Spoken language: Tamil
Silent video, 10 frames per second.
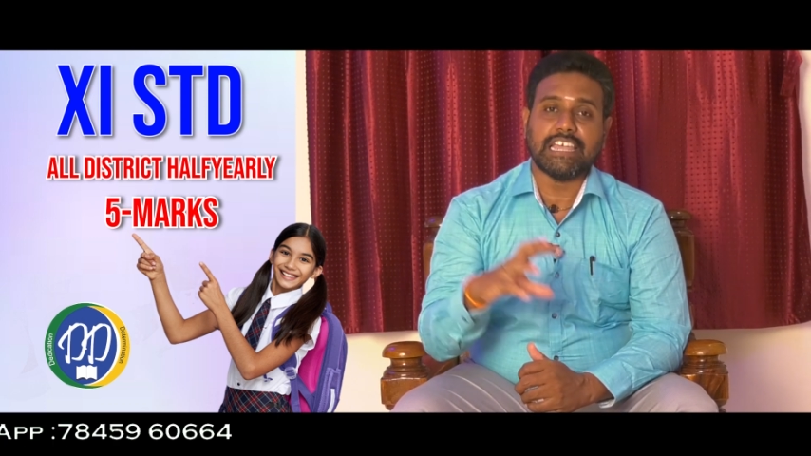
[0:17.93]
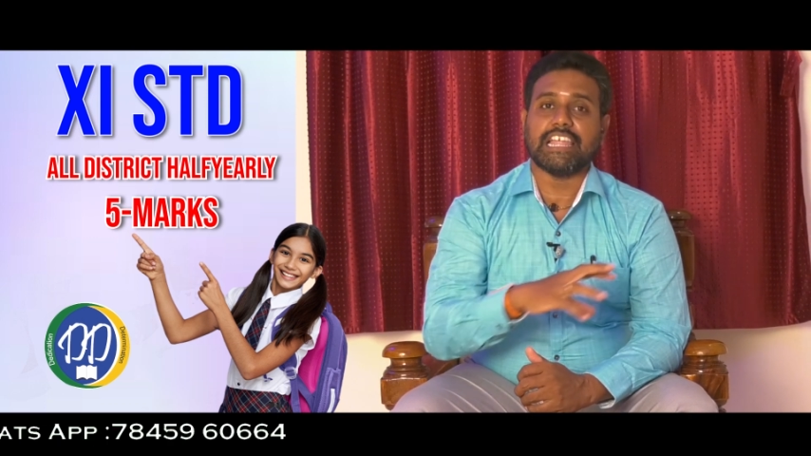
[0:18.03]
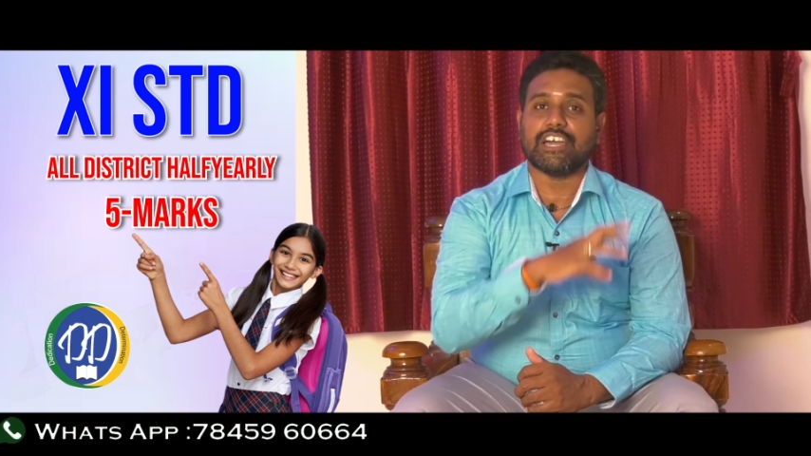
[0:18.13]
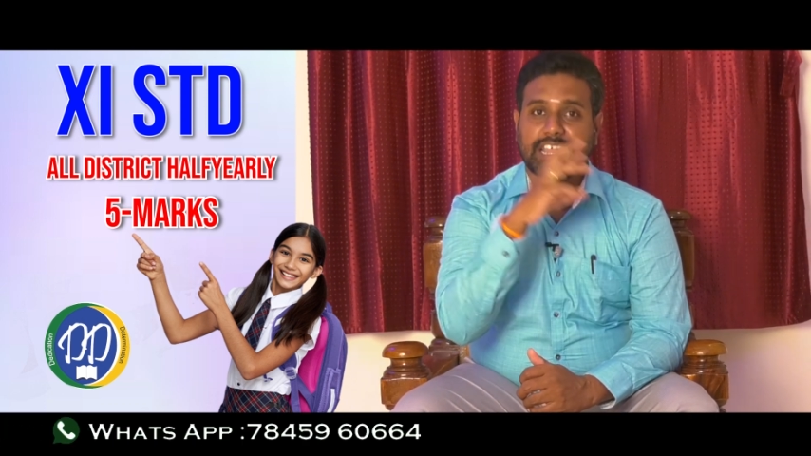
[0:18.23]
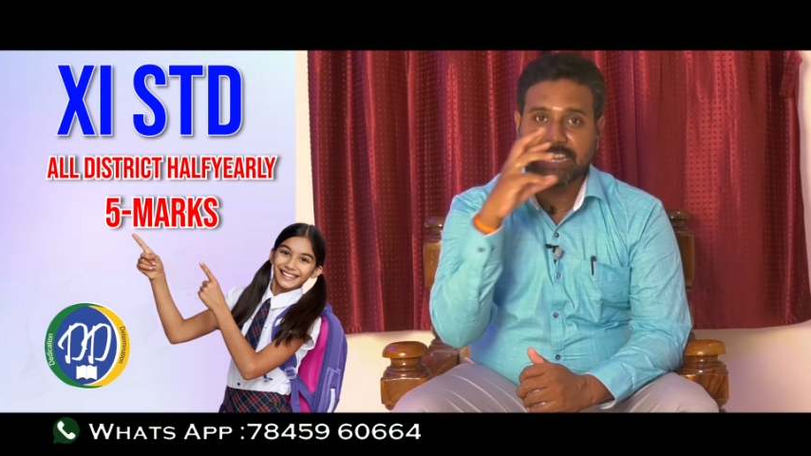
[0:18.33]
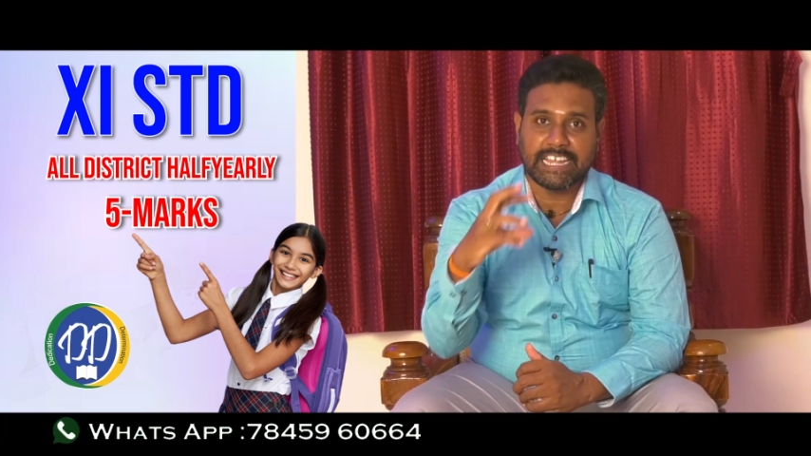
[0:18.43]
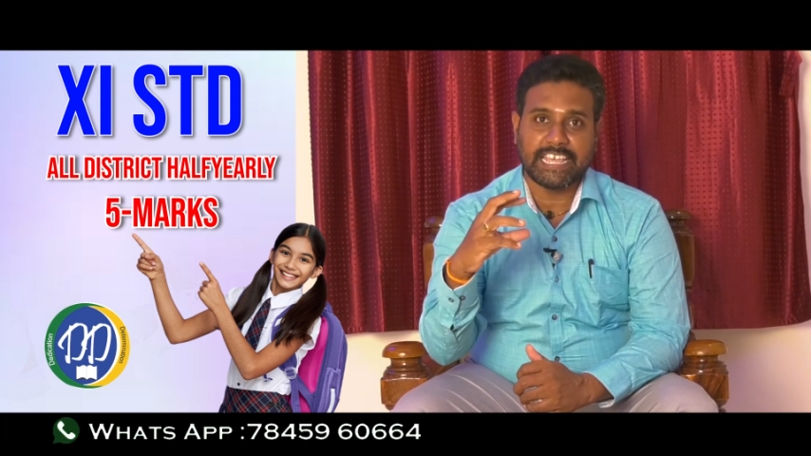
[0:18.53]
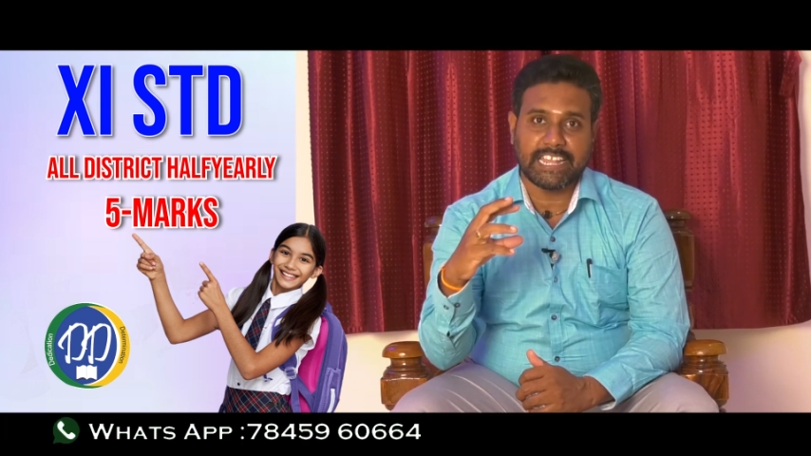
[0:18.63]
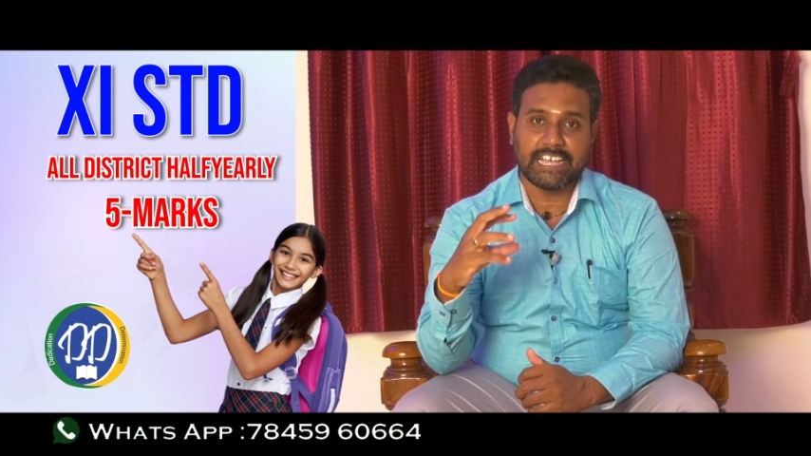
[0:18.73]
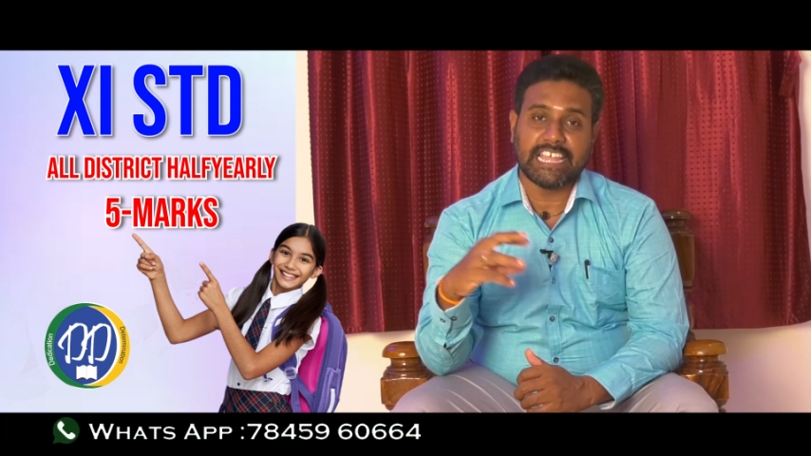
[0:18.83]
எல்லாரும் என்ன
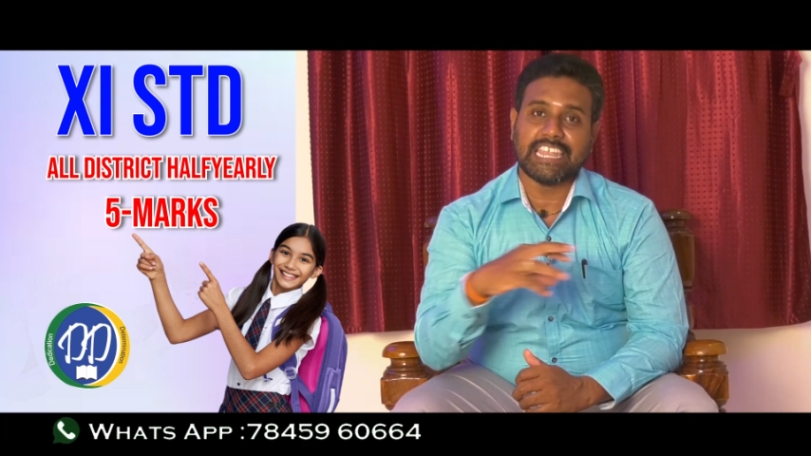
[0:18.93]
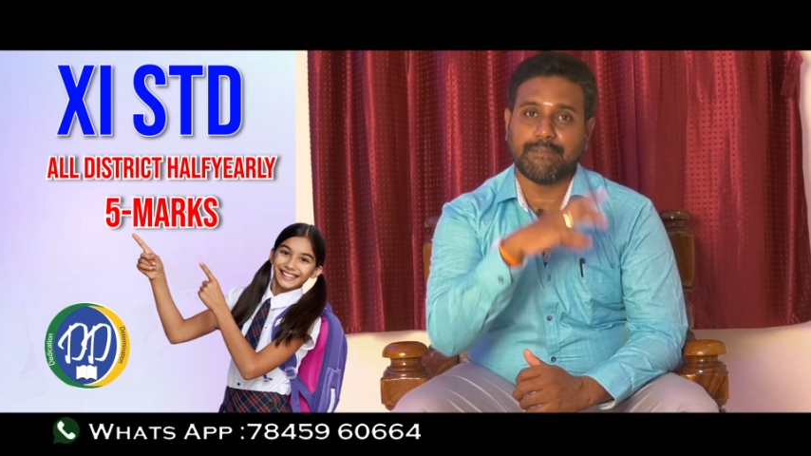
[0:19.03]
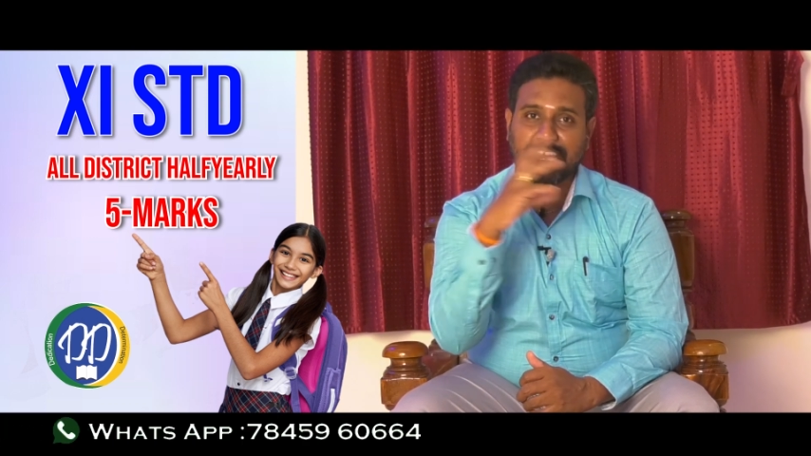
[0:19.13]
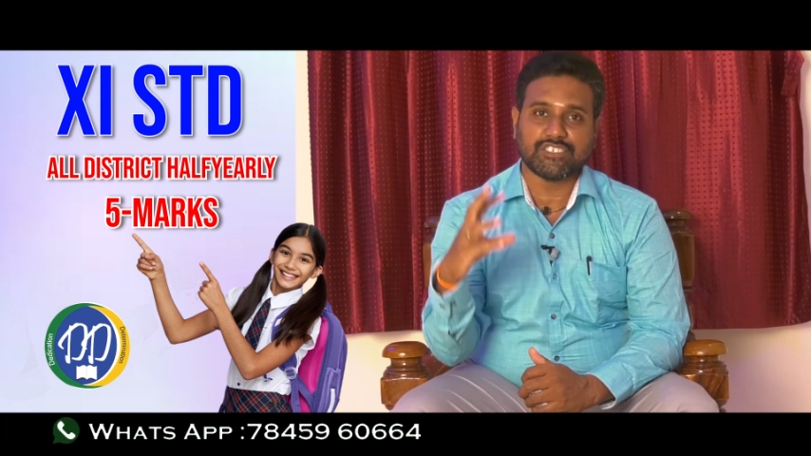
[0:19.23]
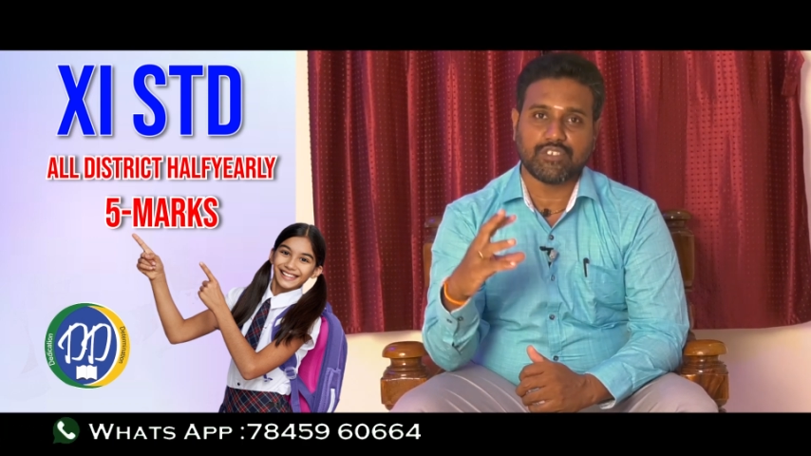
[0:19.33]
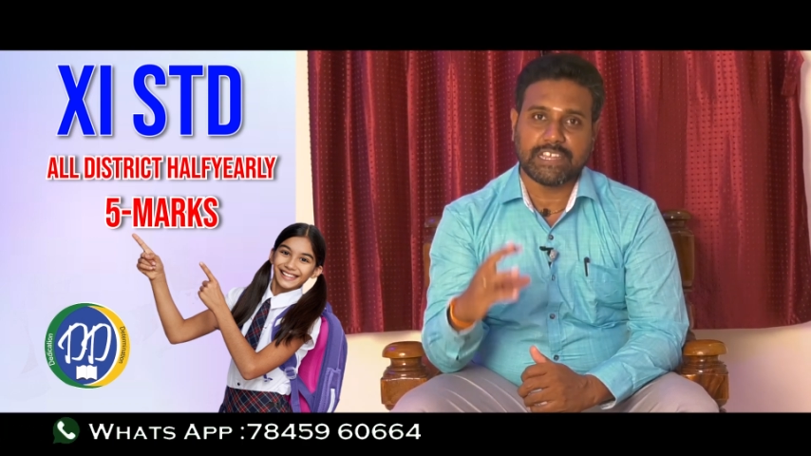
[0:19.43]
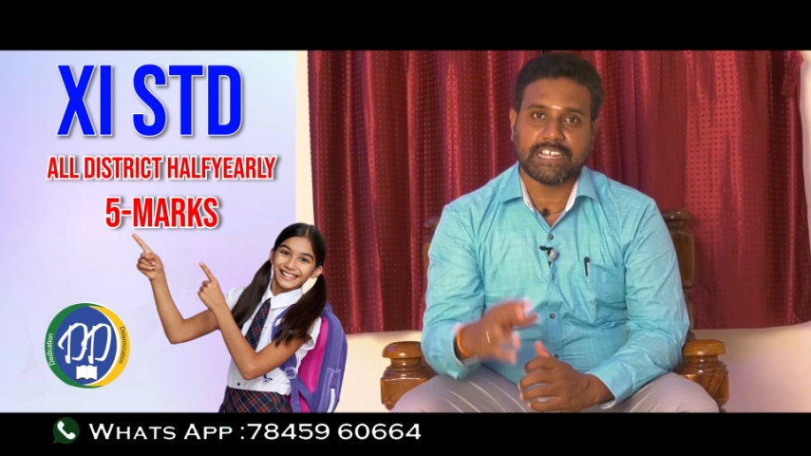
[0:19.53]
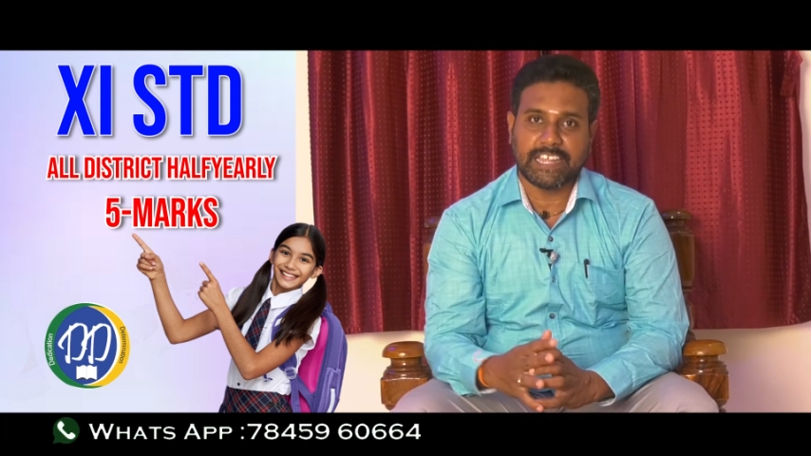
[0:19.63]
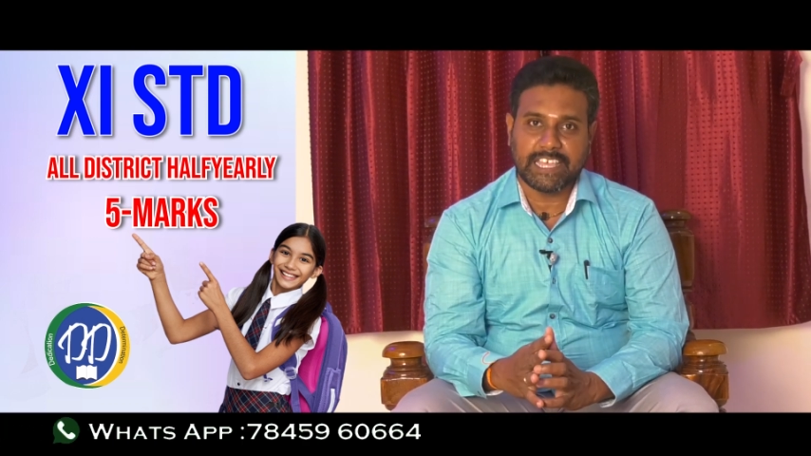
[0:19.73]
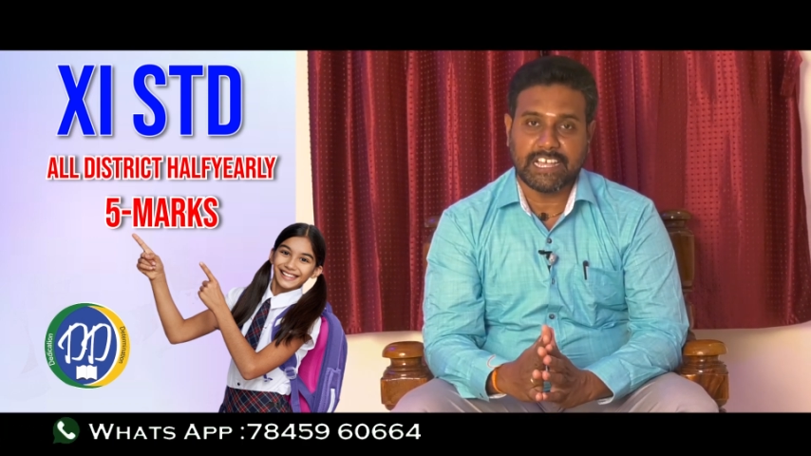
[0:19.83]
நினைக்கிறாங்க எல்லா மேக்ஸ் டீச்சரும்
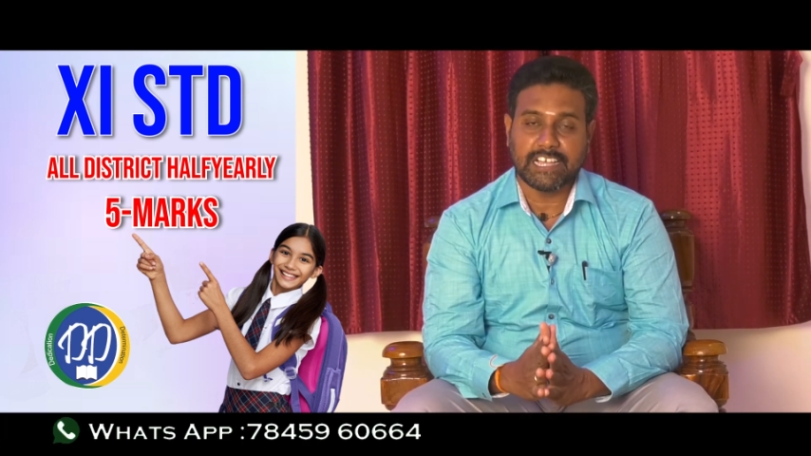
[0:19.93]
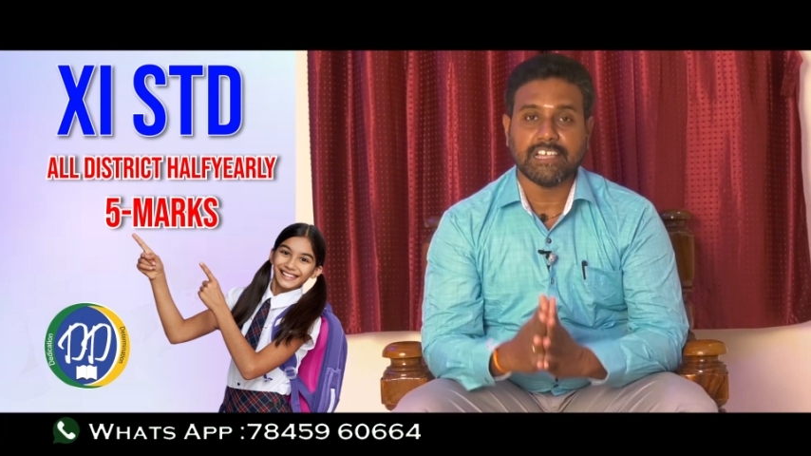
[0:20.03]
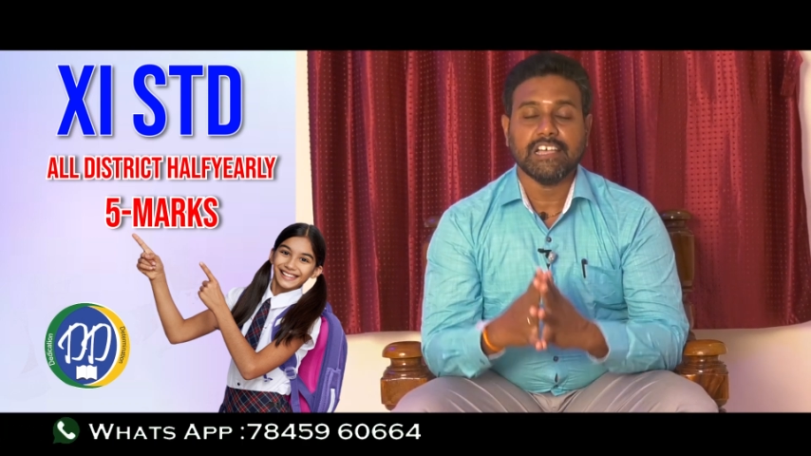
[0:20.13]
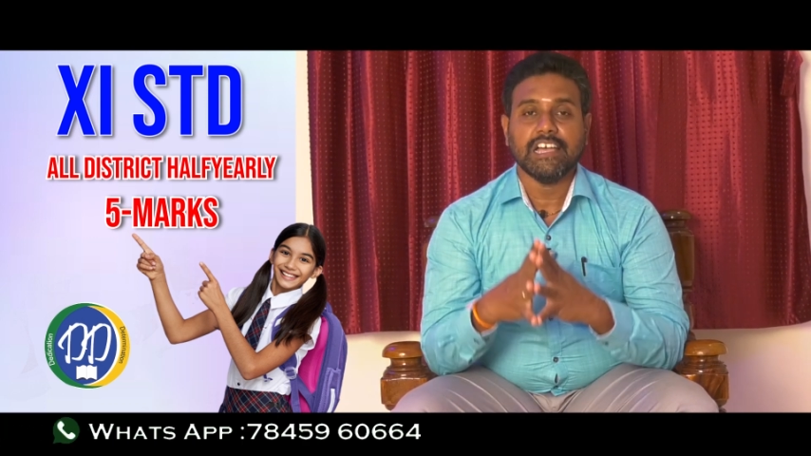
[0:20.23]
என்ன நினைக்கிறாங்க